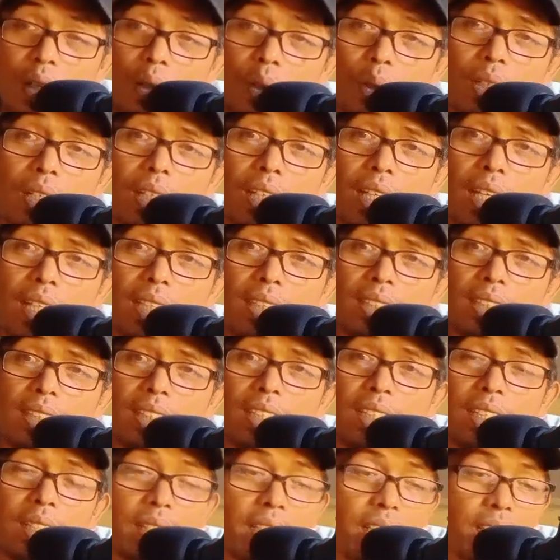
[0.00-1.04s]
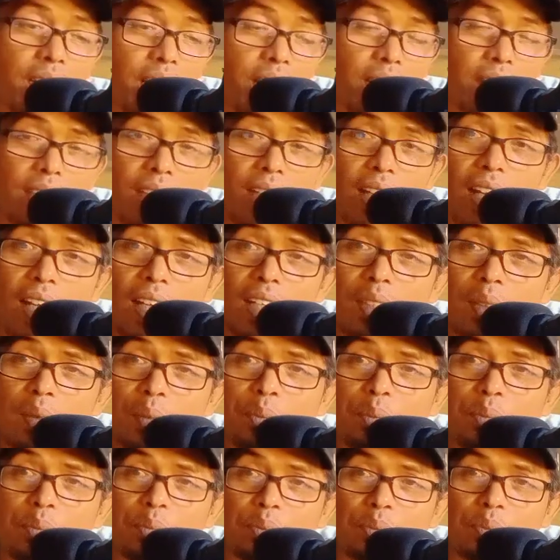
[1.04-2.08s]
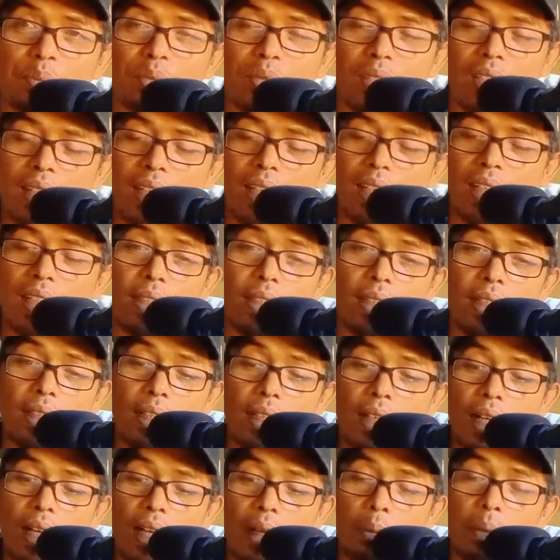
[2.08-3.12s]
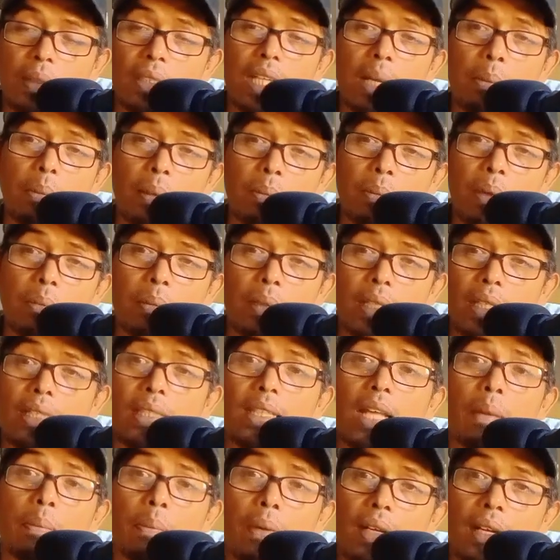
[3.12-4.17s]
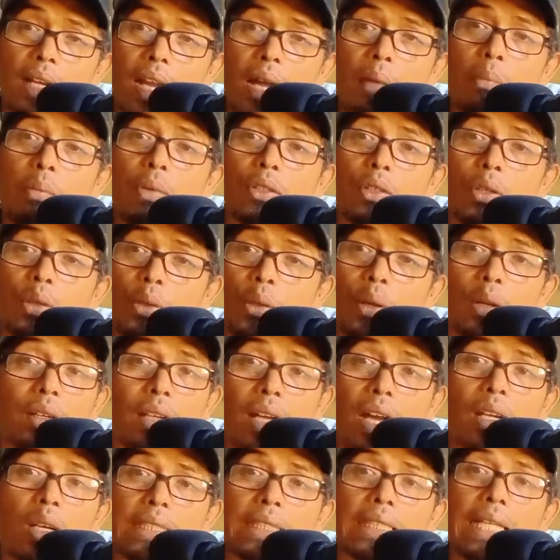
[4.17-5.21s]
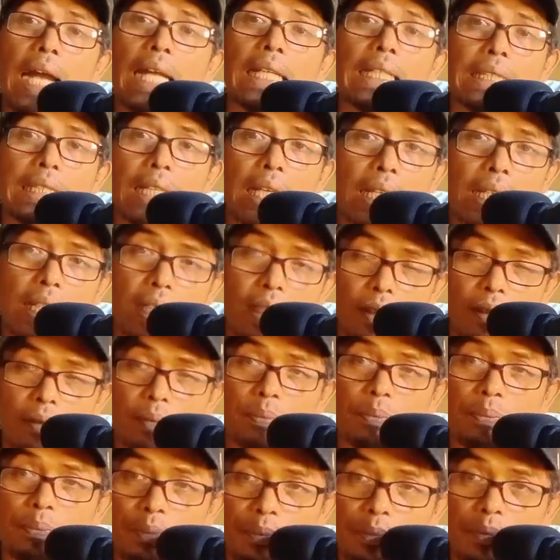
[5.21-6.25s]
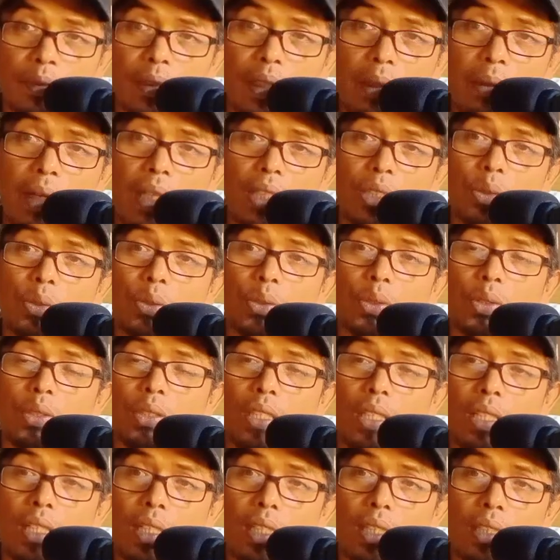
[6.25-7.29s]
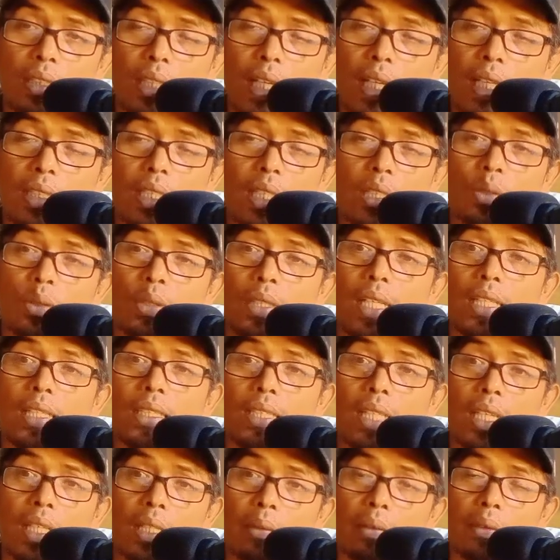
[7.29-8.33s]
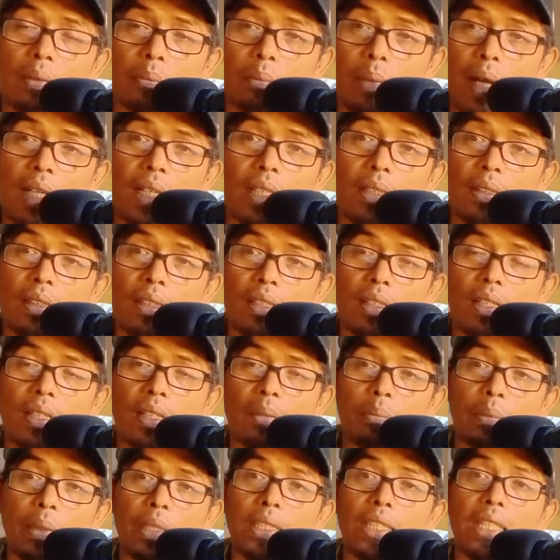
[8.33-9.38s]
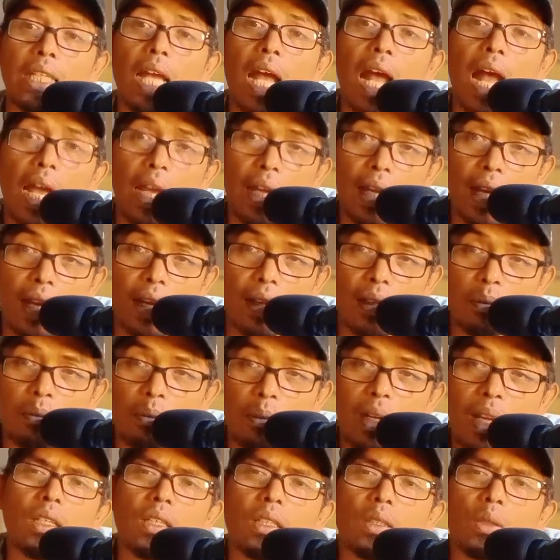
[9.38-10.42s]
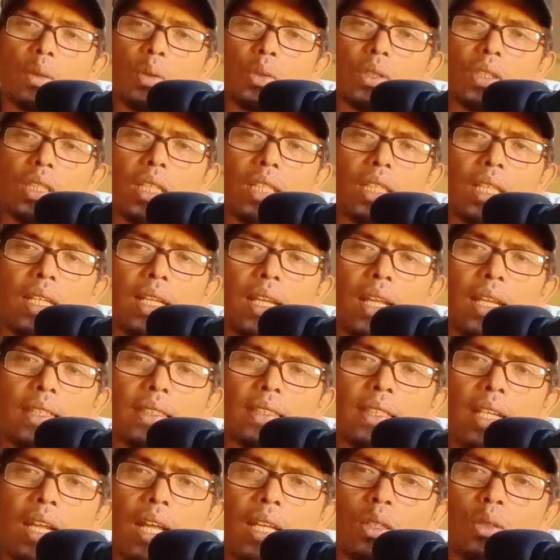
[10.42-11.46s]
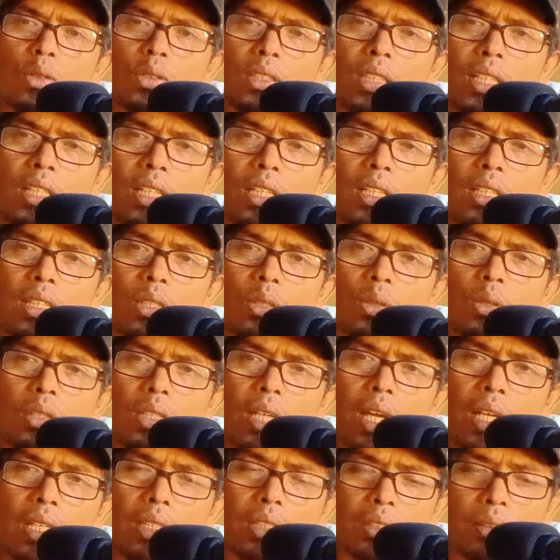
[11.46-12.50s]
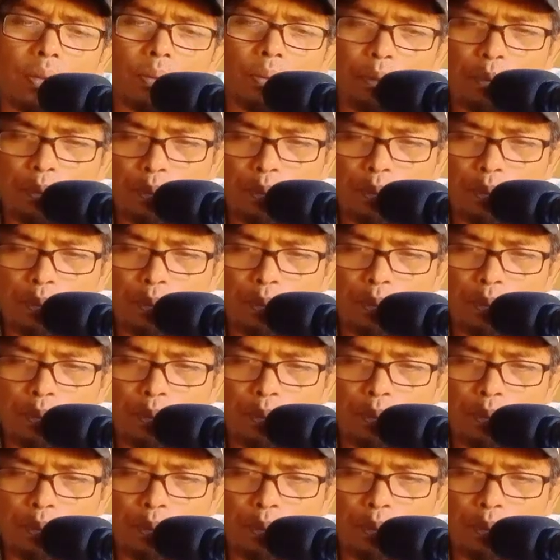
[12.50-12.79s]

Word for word: Oke okay guys, ini gini guys ya. Uh, pejabat pemerintah pernah menyodorkan tiga cek, termasuk uh, salah satunya cek bank BCA ya. Itu senilai 100 triliun guys.